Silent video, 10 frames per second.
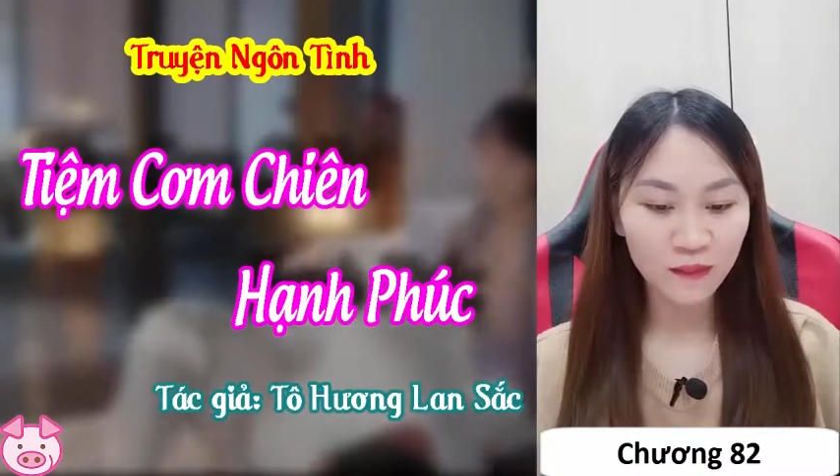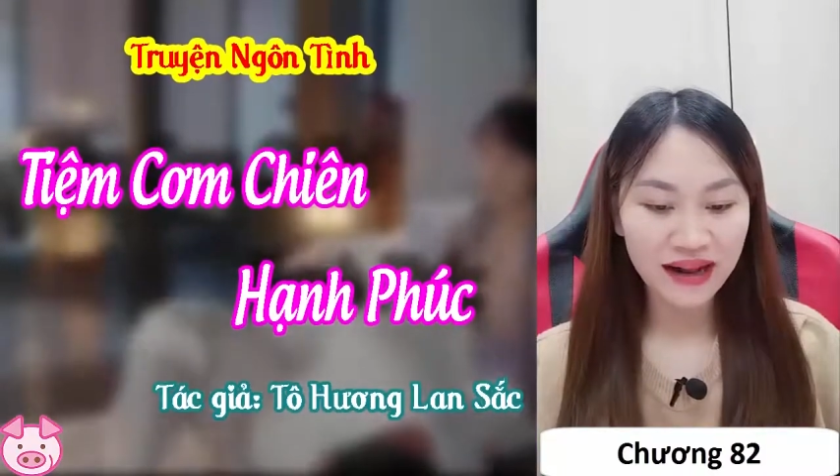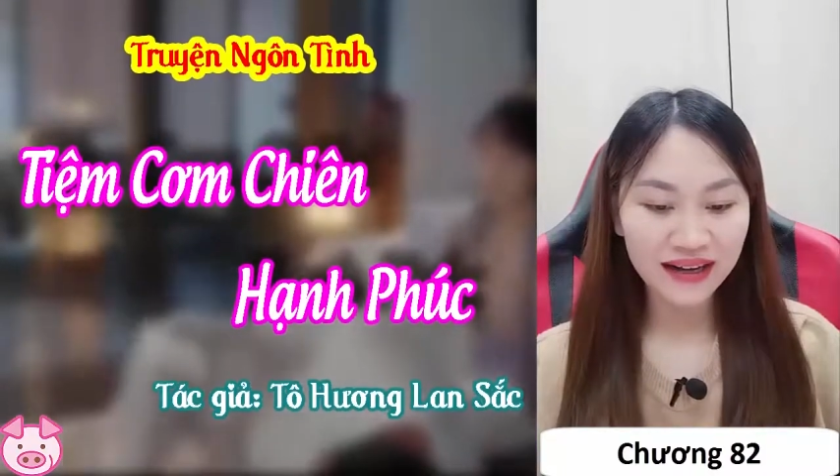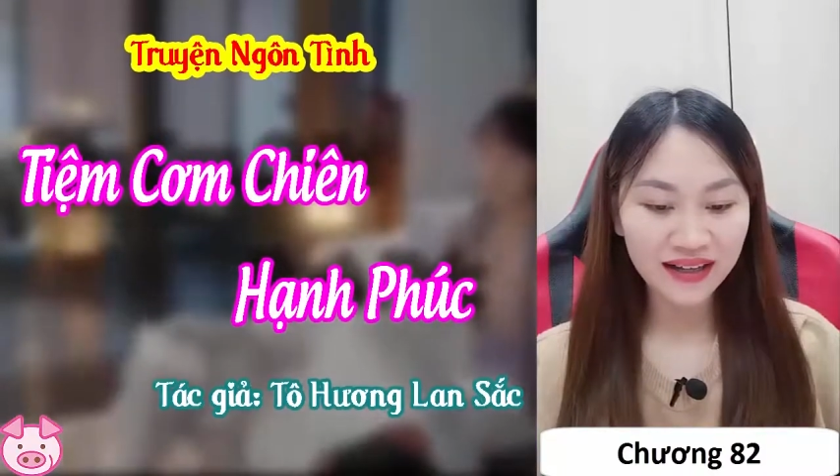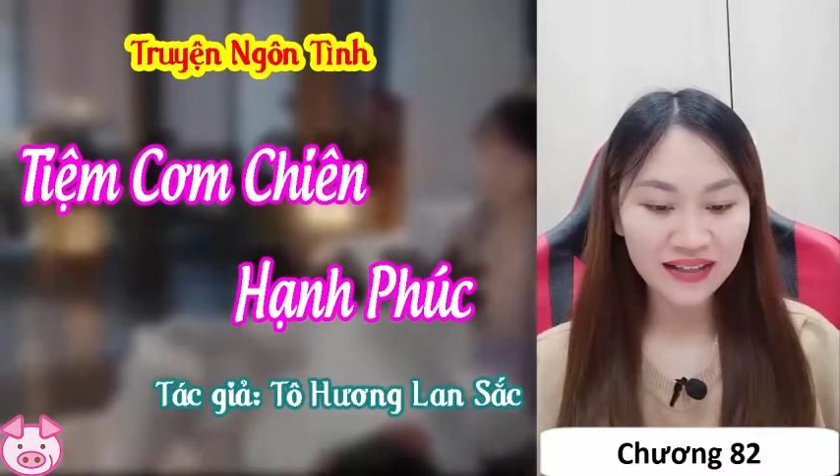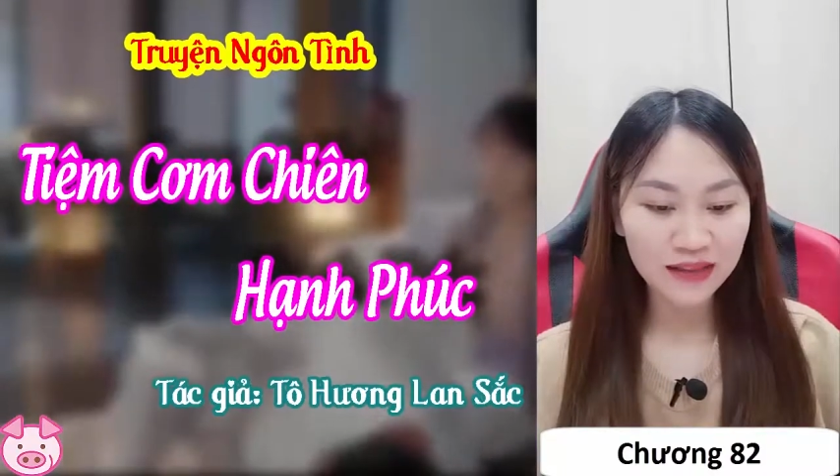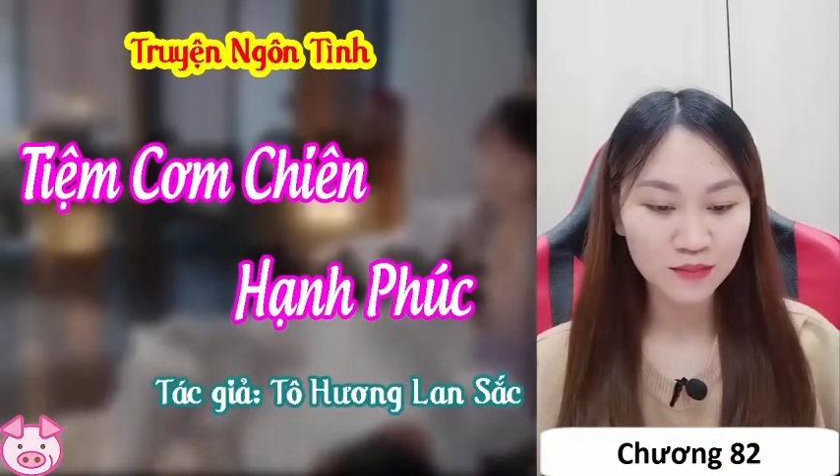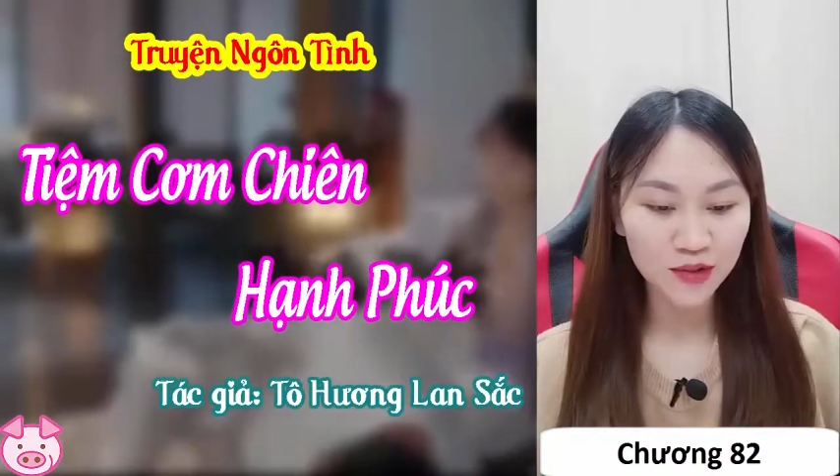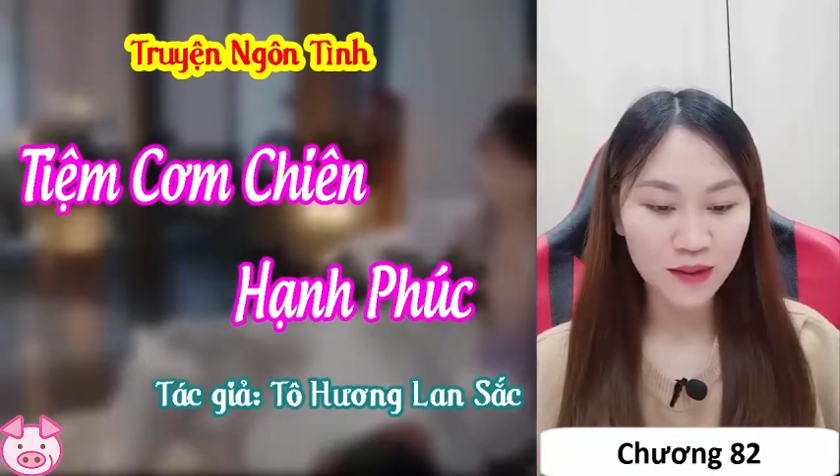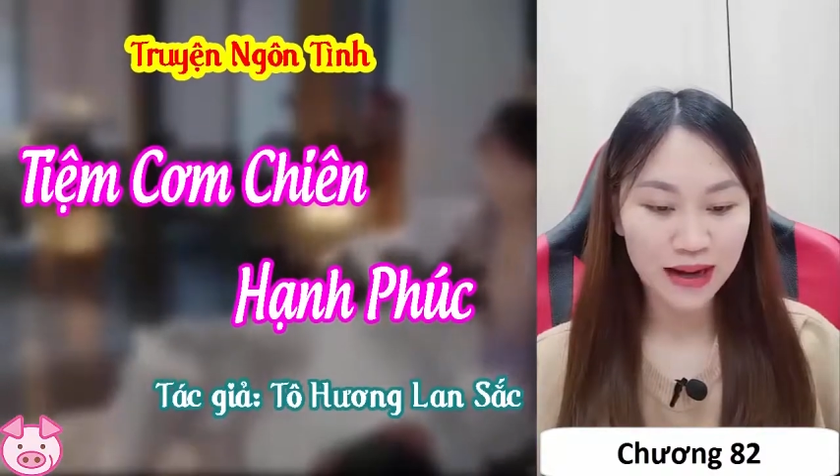qua khắc
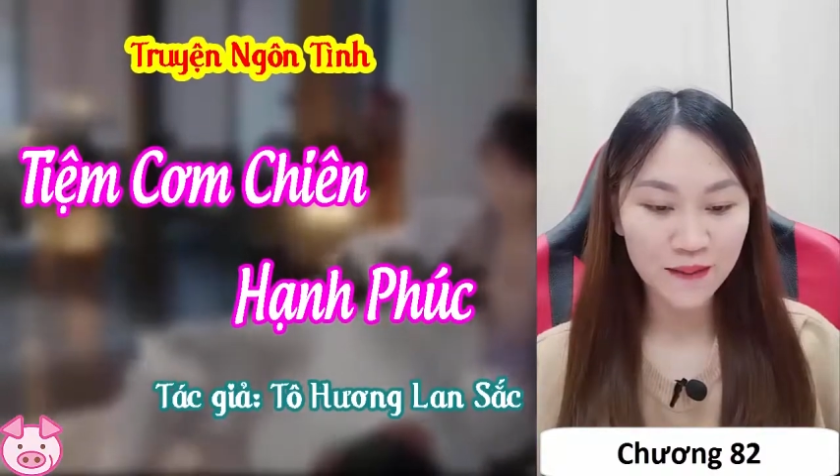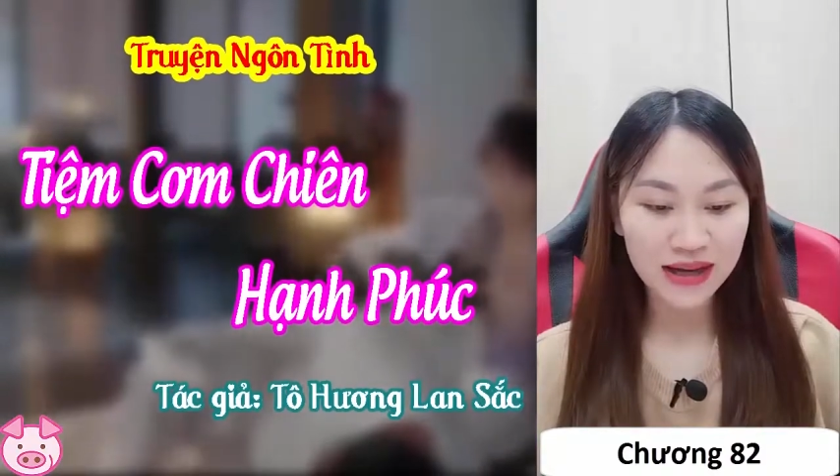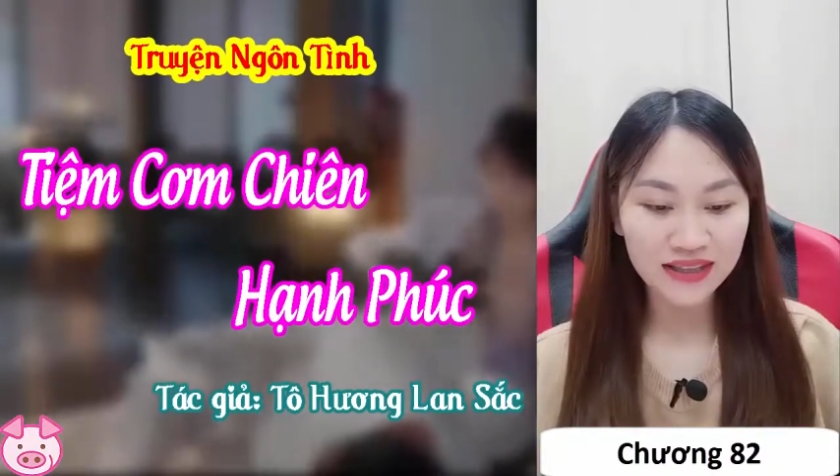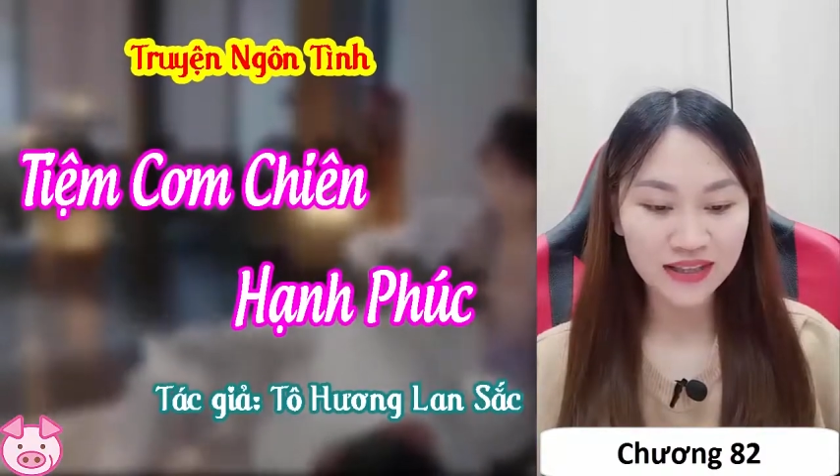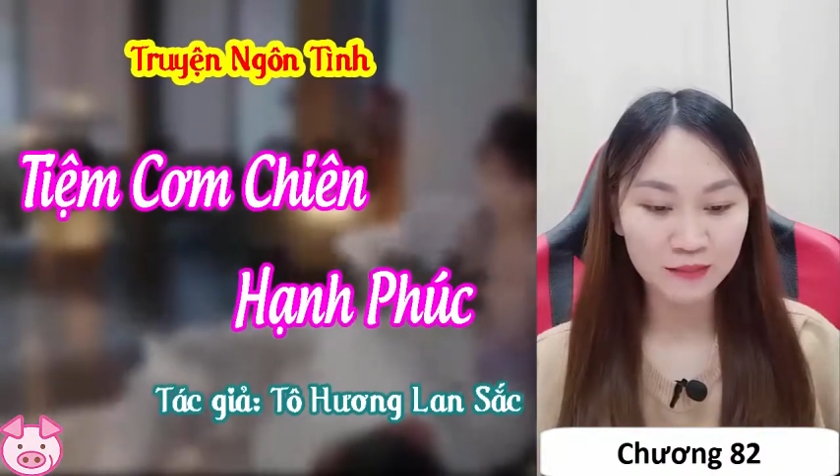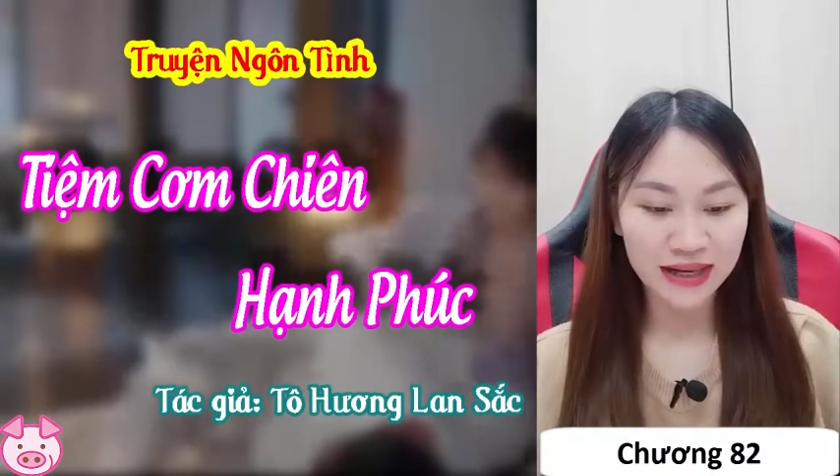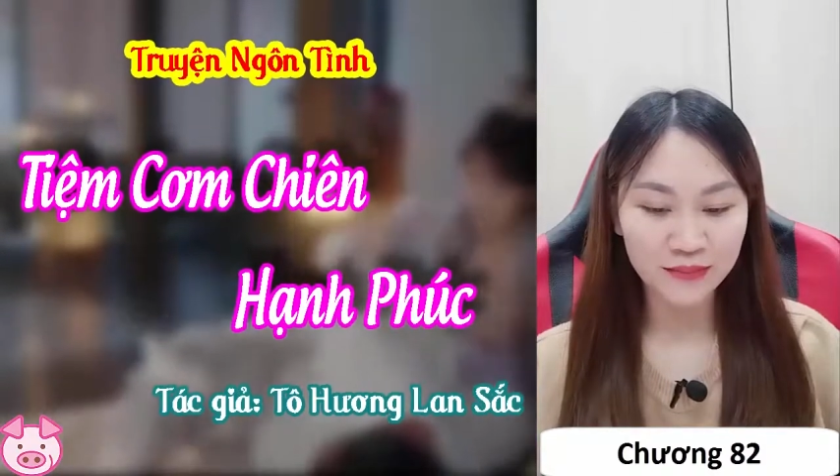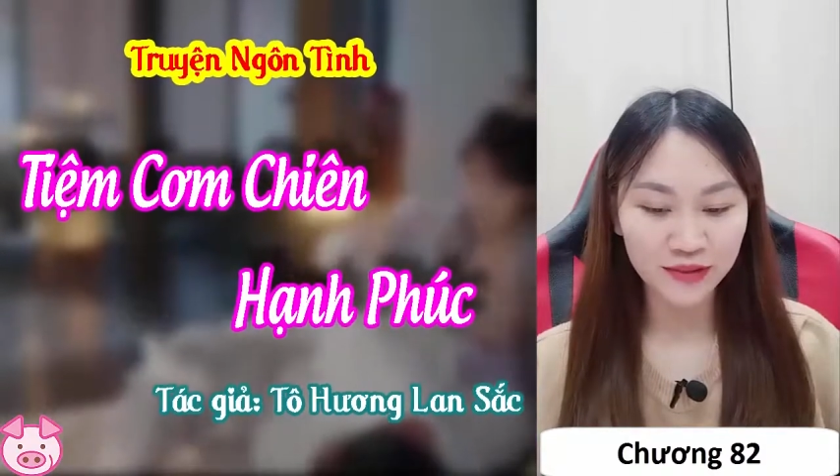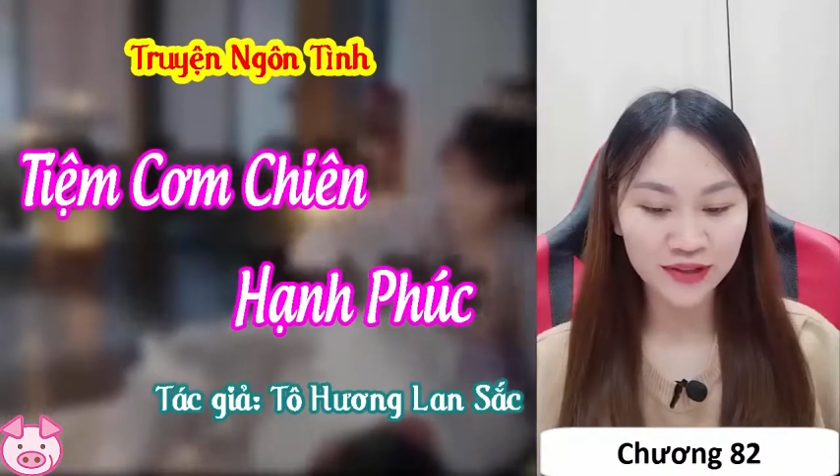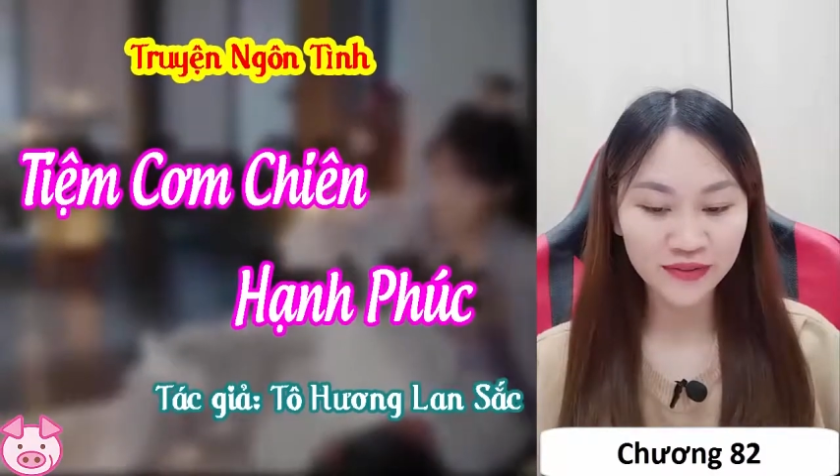thành một đóa hoa trình
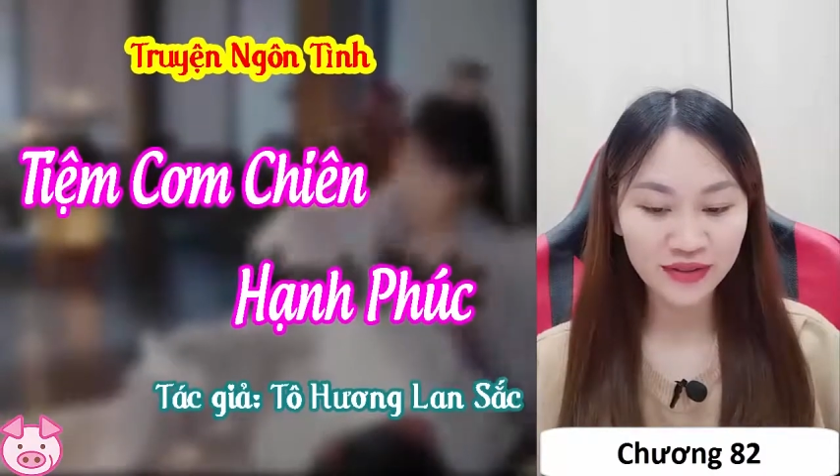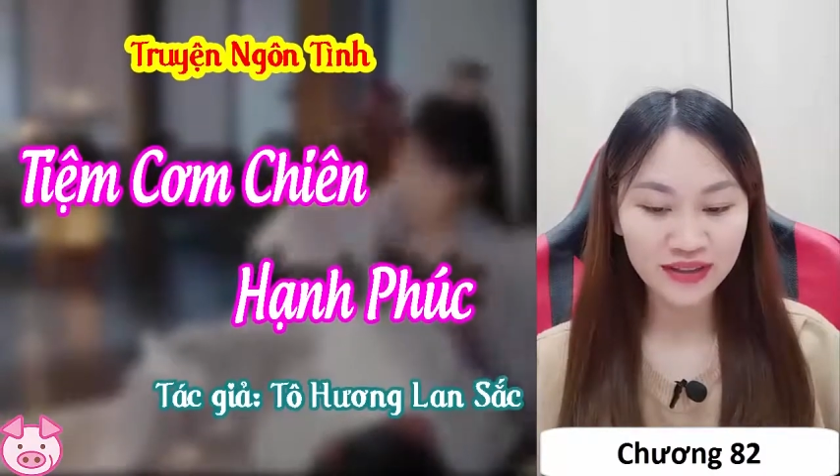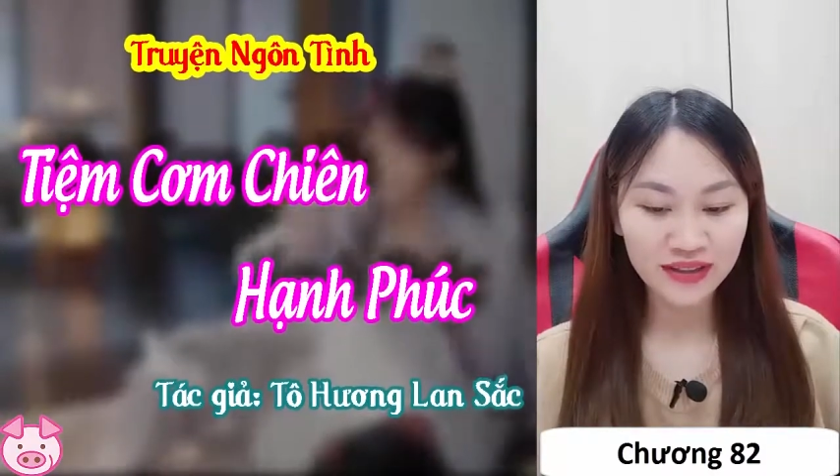bày một chút.